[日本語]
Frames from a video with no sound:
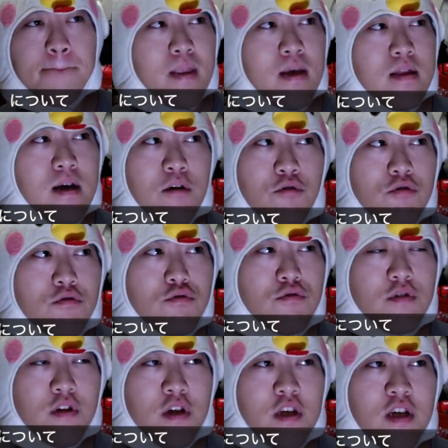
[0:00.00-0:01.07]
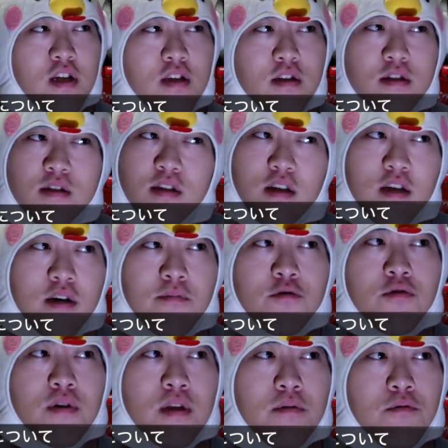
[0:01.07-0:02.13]
だから本当にね、嫌だったらやめ
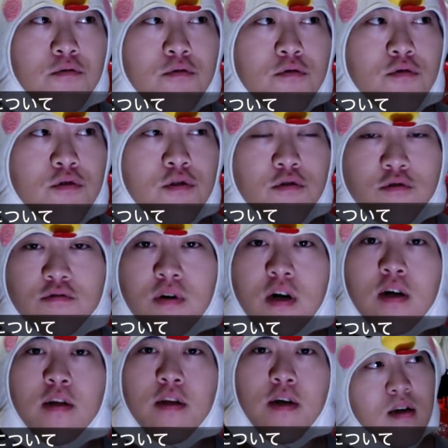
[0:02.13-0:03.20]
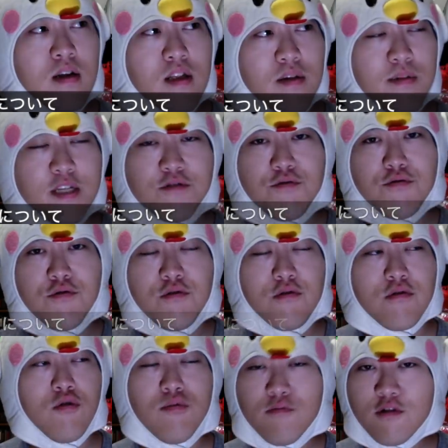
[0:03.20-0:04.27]
ろはね、本当によくわからない。で、まあその、
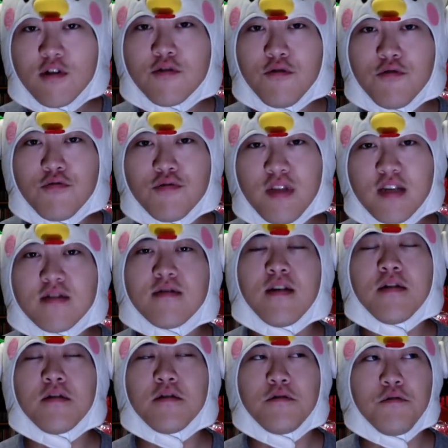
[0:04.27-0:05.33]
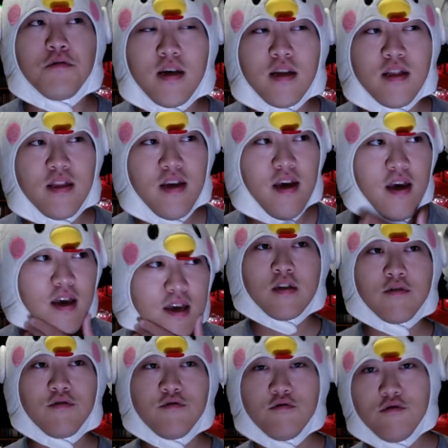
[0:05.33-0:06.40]
主にその二つなんですよ。で、
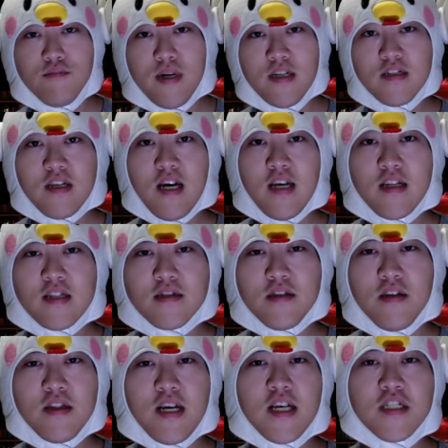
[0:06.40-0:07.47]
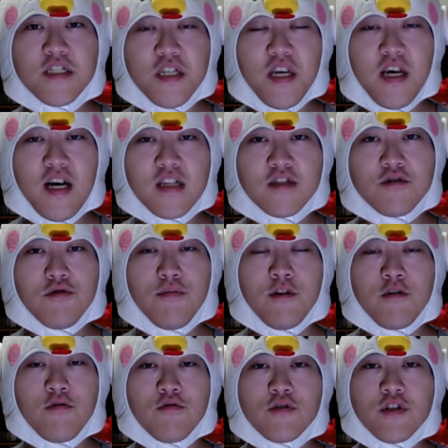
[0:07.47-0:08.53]
そういう Uber Eats 配達に対して
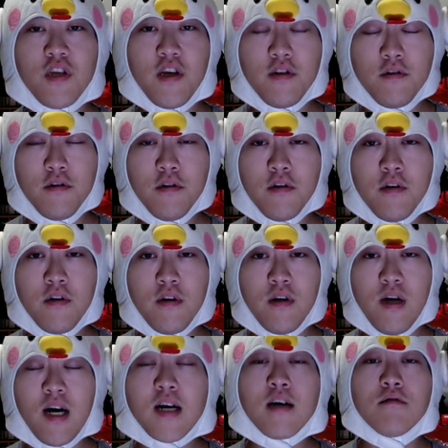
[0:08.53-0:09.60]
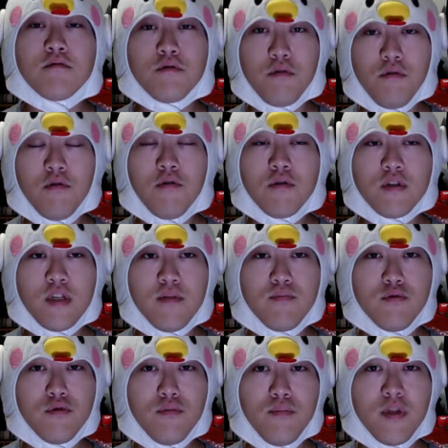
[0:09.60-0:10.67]
アンチコメントをしているアカウントを全
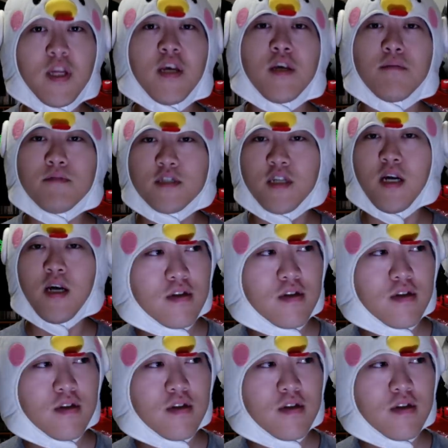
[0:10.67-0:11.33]
部見ていきました。